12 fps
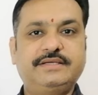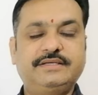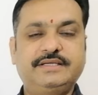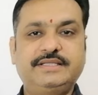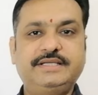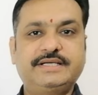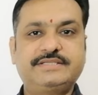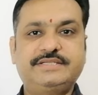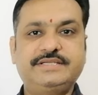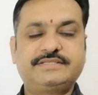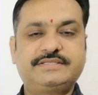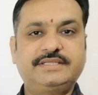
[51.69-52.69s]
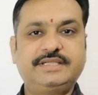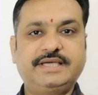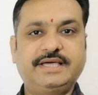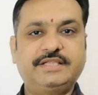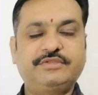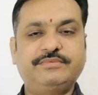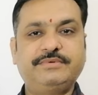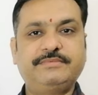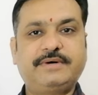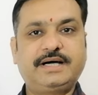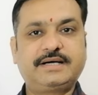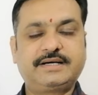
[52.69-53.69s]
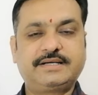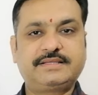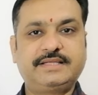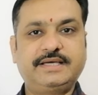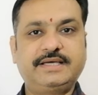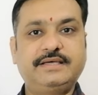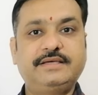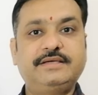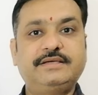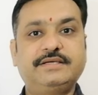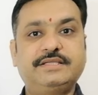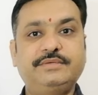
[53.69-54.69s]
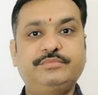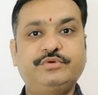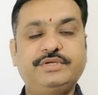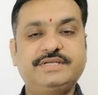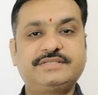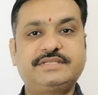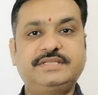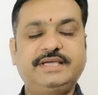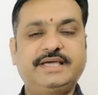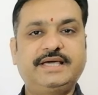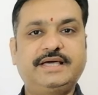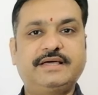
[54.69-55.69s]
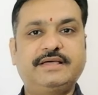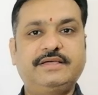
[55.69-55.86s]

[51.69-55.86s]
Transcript: यदि अच्छी स्थिति है तो विवाह करते हैं यदि बुरी स्थिति है